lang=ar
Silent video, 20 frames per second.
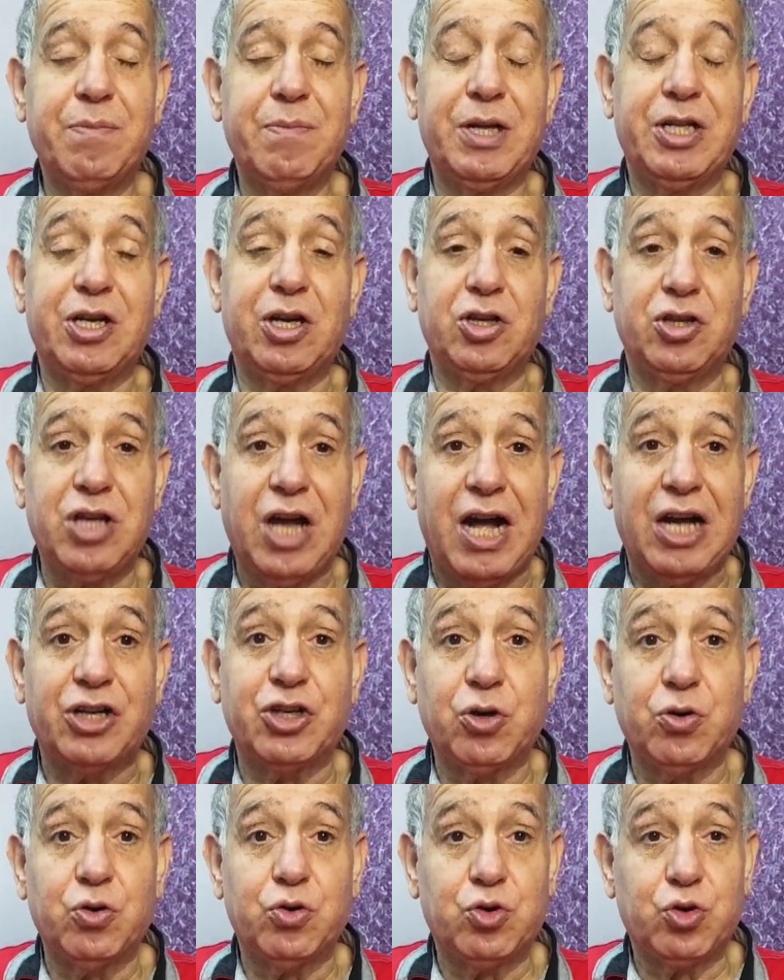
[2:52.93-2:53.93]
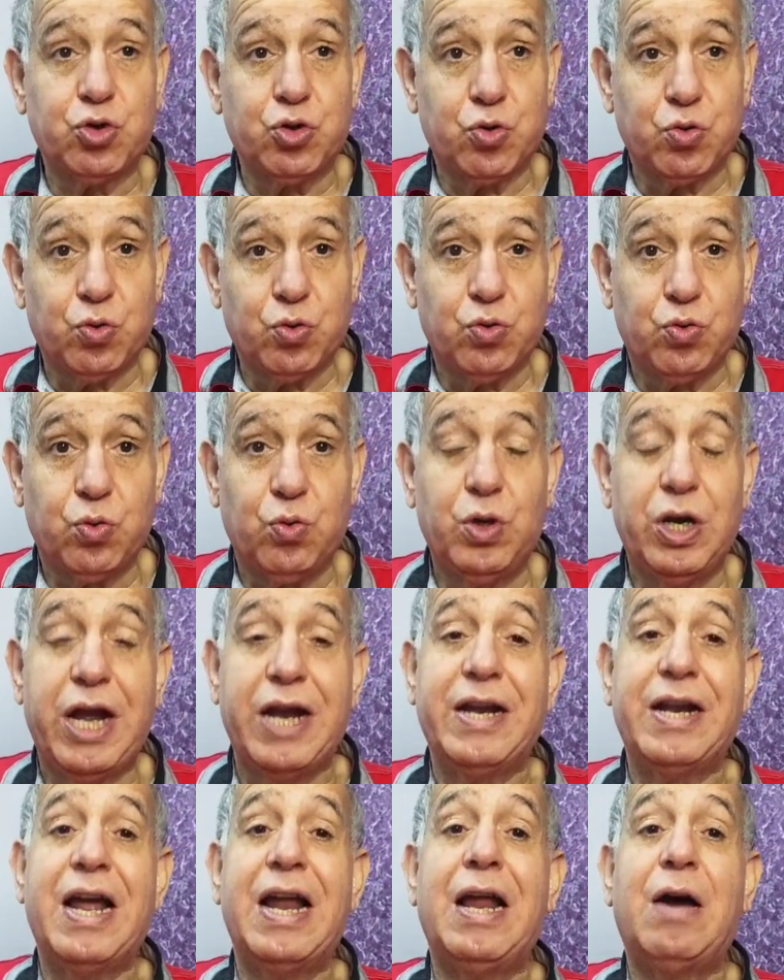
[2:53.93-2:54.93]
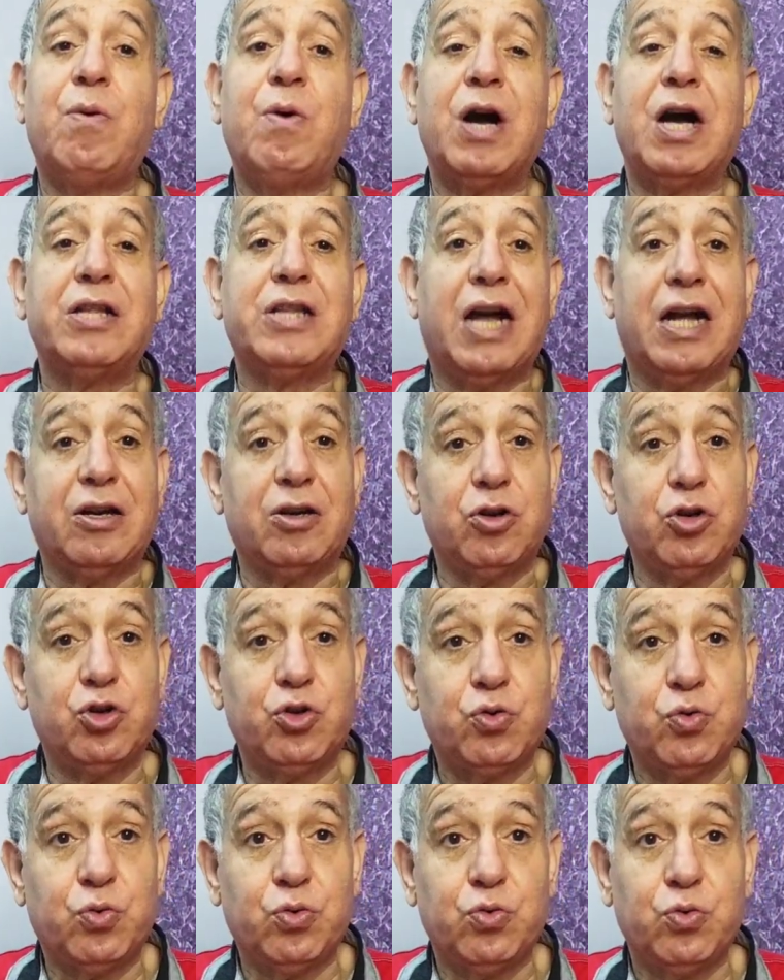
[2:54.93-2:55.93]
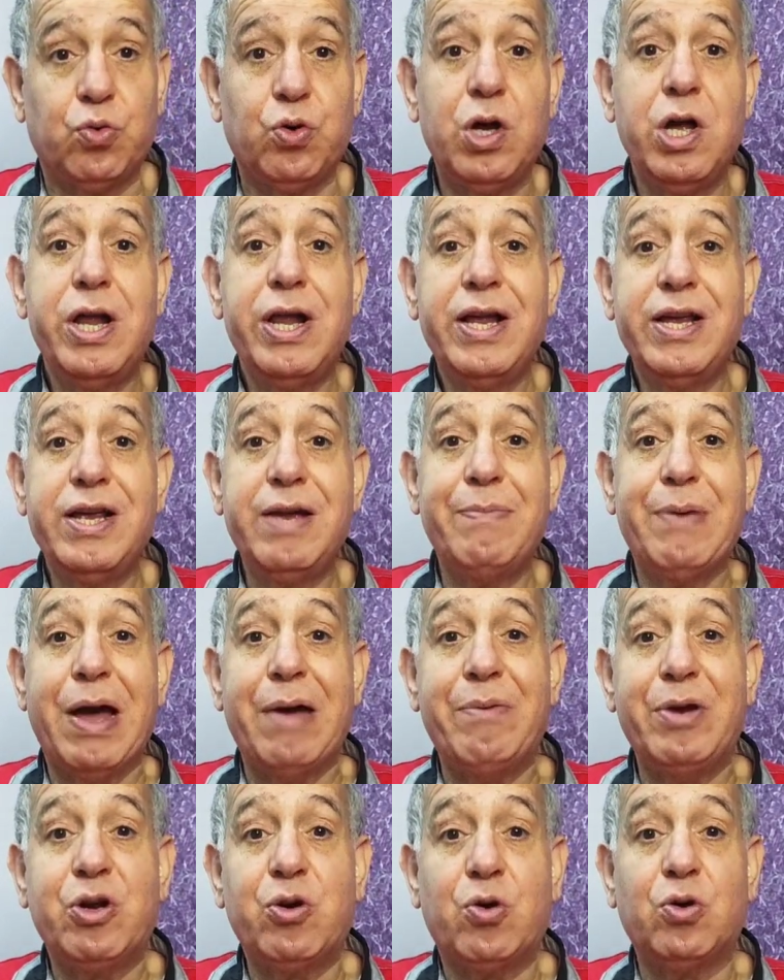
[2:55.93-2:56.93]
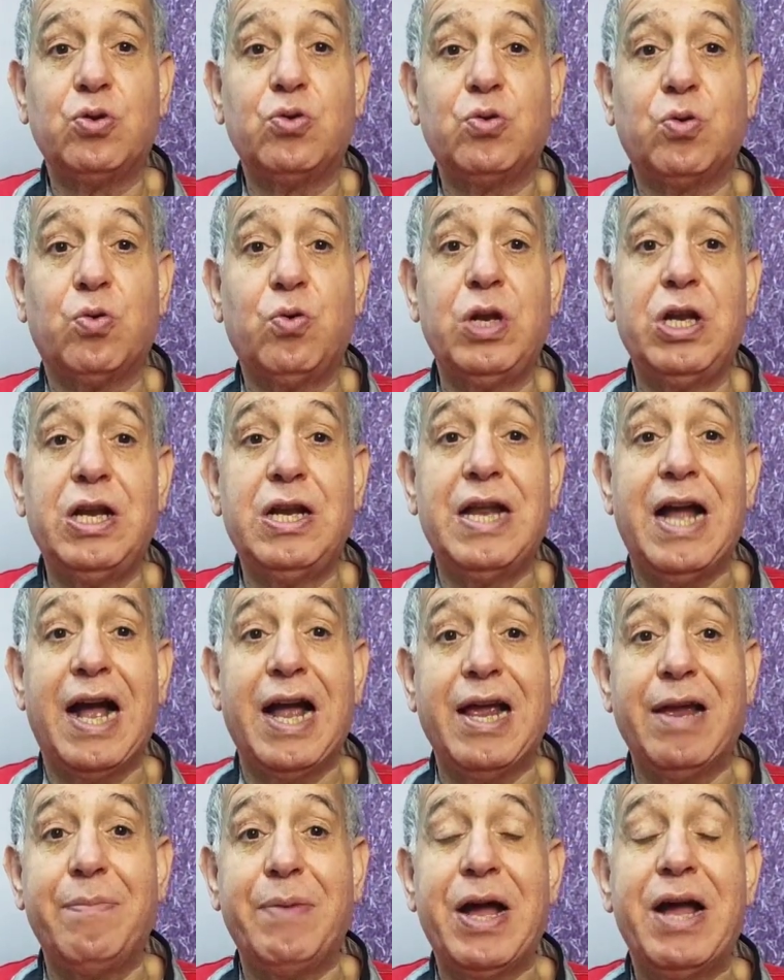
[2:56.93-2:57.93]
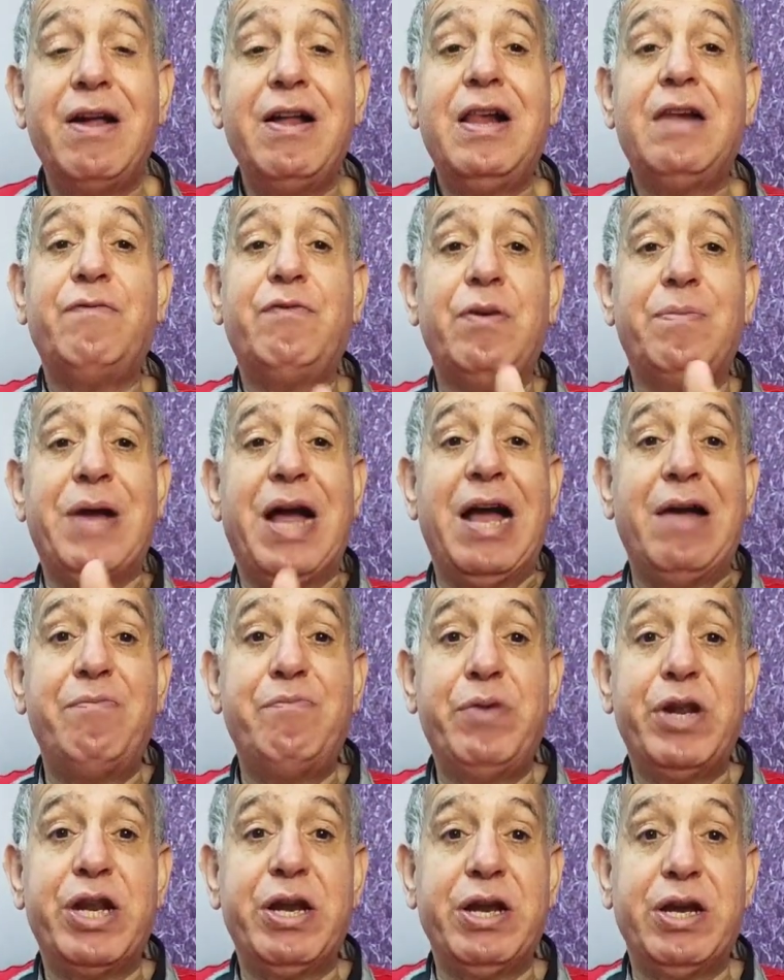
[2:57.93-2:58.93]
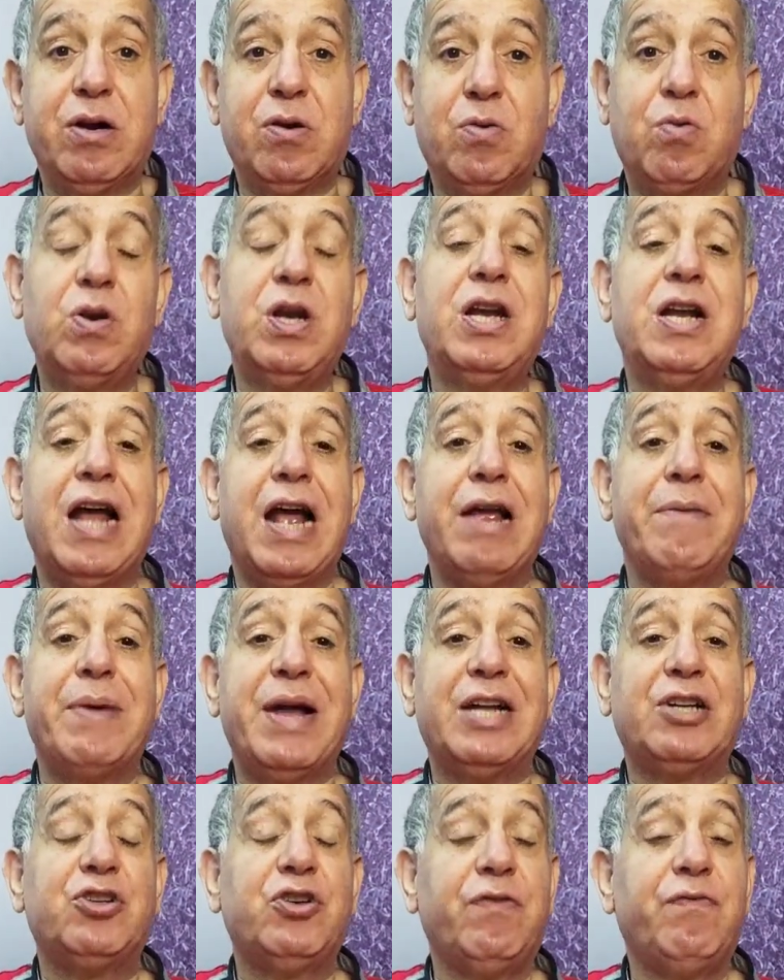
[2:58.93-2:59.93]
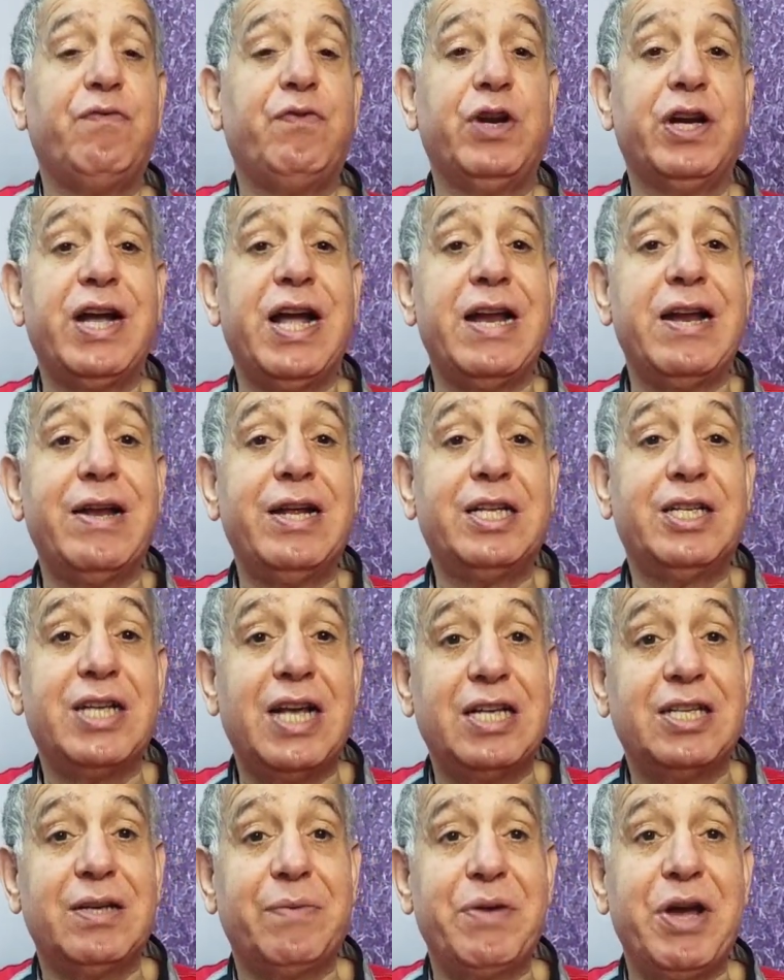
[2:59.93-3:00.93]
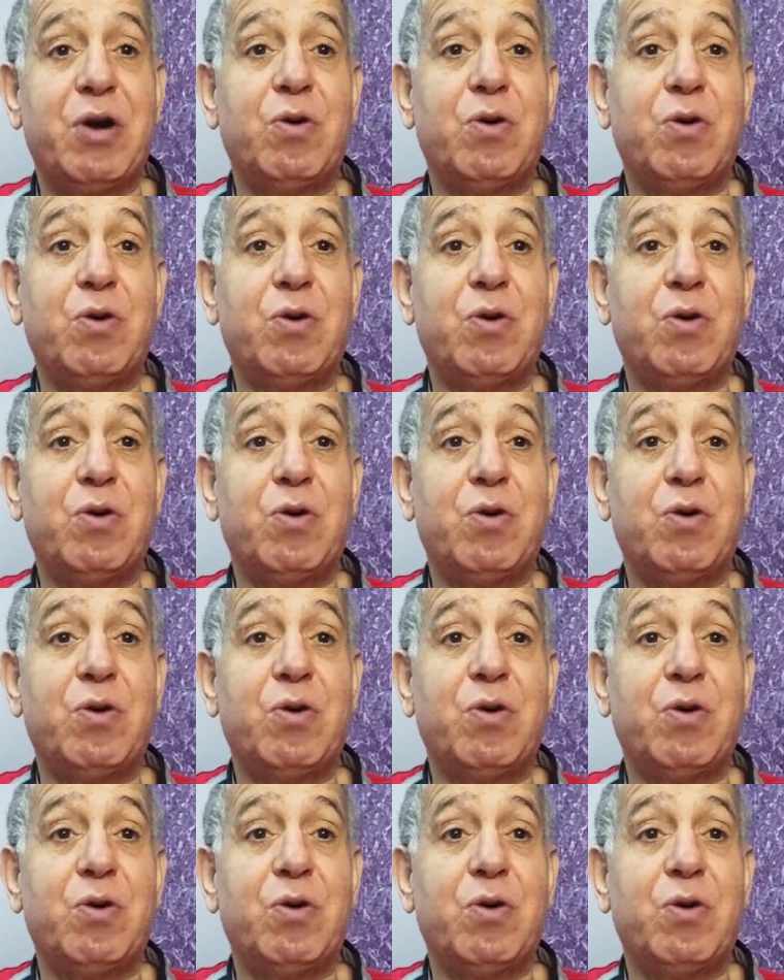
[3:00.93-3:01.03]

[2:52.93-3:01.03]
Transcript: ما تخضعش لشروطه لانها لو خضعت لشروطه يبقى بتحط كل اللعيبه في مهب الريح كل اللعيبه هتشوف فرجاني الساسي